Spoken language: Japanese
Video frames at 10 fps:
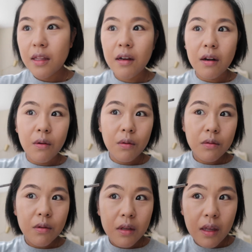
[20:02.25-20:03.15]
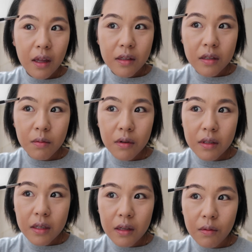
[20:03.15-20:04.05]
だから本当にね、自分の
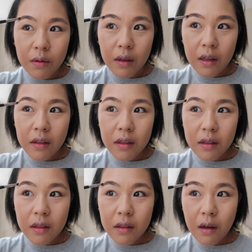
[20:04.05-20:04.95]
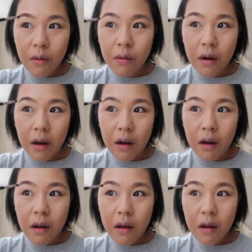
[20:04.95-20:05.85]
好きなことやった方が